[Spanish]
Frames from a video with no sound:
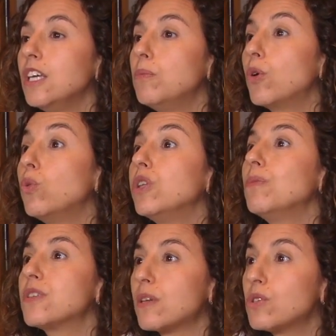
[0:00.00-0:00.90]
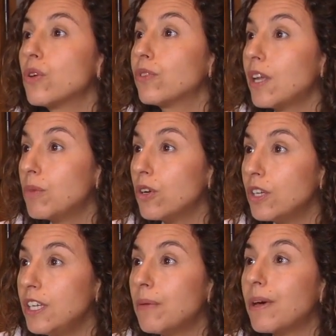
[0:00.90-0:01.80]
Y por último, el servicio de
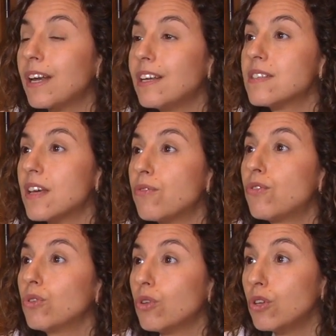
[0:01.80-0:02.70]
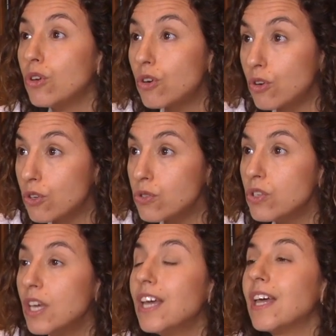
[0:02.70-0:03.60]
oftalmología va a realizar fondo de
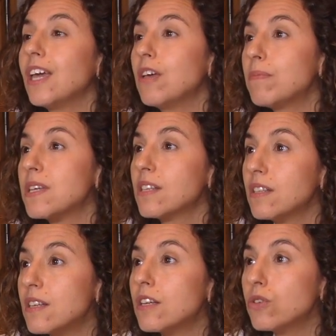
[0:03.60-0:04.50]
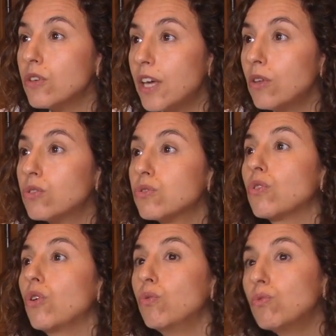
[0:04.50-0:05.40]
ojos en pacientes seleccionados
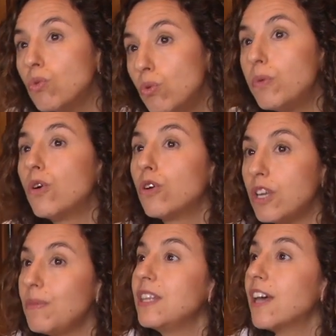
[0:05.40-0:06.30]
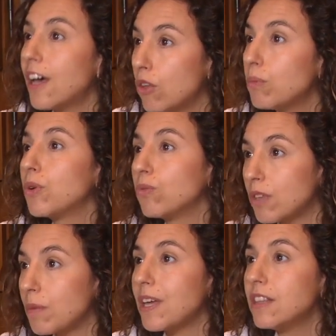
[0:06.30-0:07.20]
con un cupo limitado por
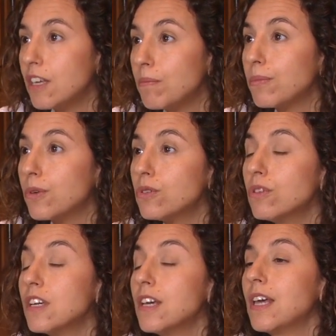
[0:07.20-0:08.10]
un tema de tiempo.